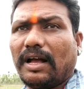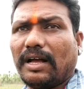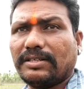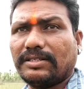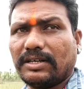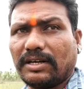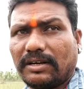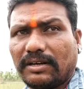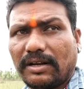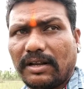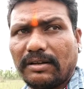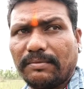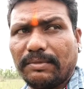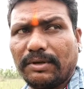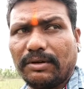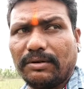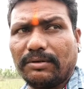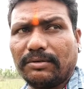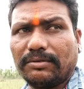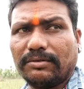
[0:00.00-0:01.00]
ఆ చెట్లను
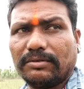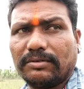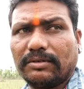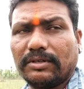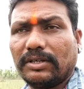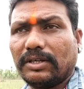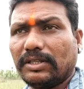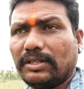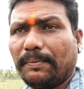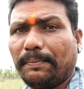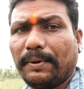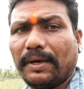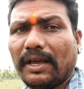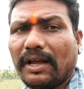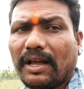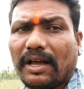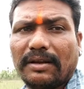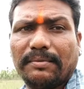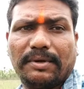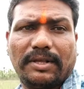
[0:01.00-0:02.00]
మీరు ఇది
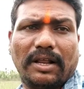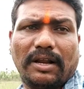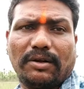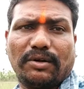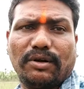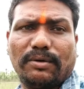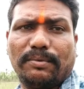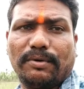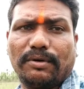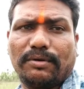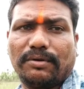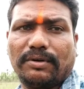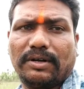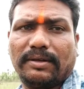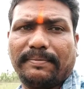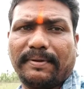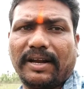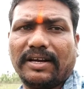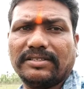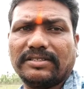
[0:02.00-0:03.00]
పేక్ అని మీరు అనుకోబోకండి
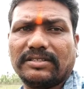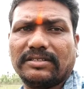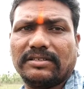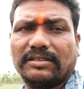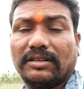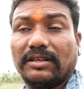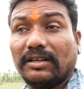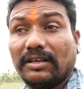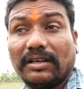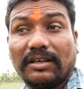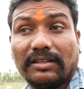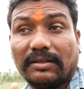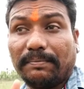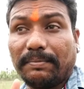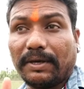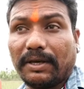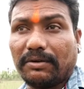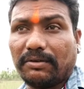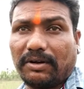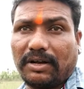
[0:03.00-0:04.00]
ఫ్రెండ్స్ ఇది
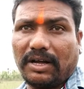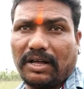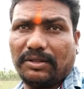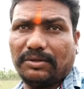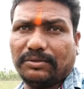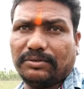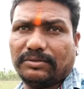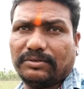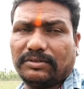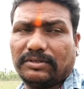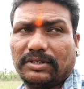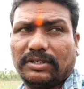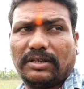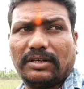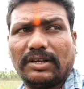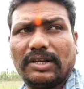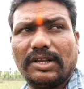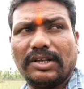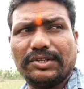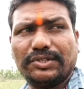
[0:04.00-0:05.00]
పేకు కాదు
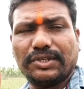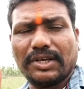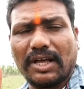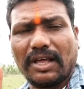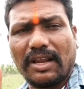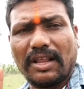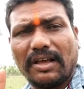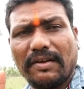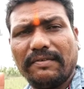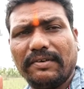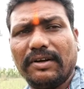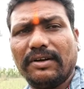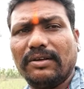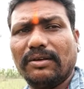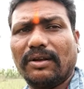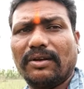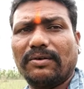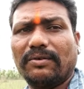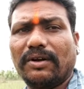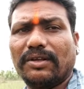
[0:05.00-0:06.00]
నేను చాలా
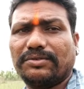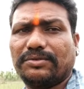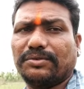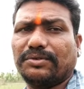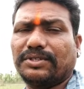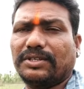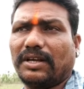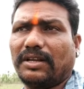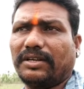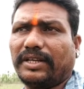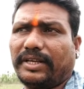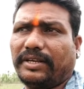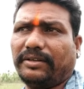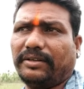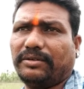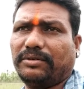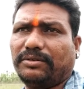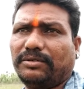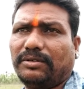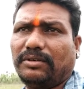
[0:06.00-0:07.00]
వీడియోలు కూడా చూశాను
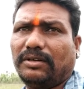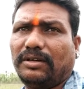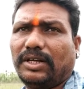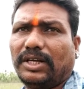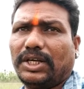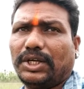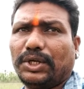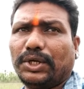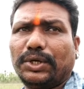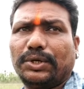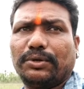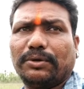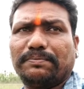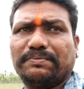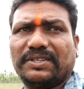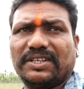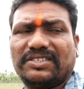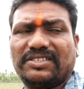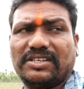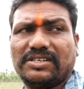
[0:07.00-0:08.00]
నేను యూట్యూబ్
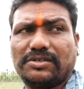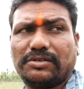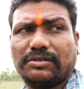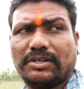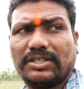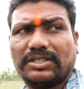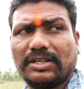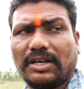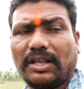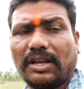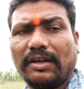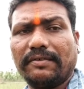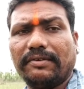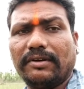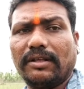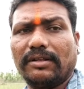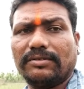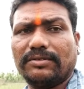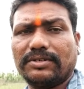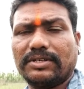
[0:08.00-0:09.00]
సెర్చ్ చేసి కూడా చాలా
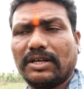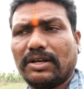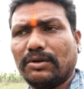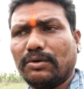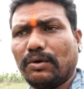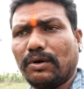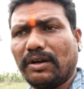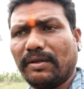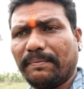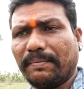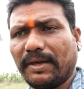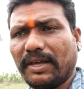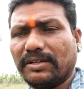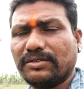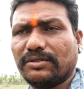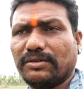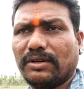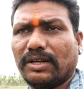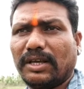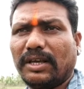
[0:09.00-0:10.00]
వీడియోలు చూశాను కొన్ని
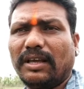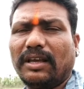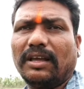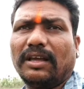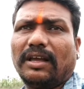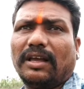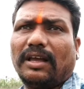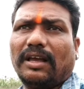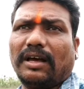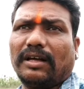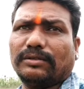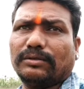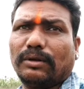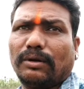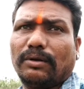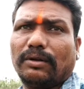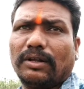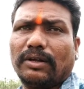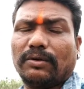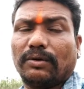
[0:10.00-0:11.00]
పేక్స్ ఉన్నాయి
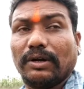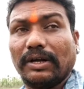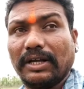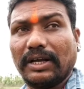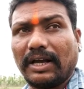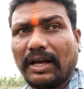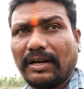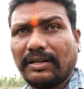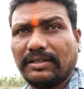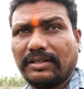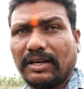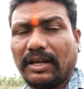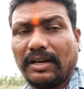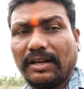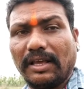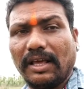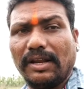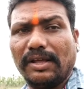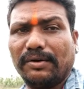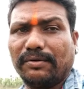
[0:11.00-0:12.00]
అందులోనే కొన్ని కరెక్ట్గా
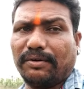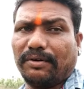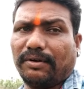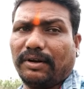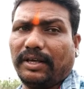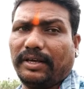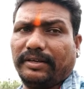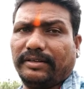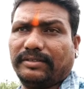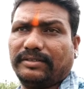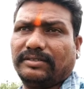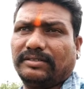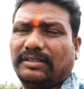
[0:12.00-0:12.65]
రియల్వి కూడా ఉన్నాయి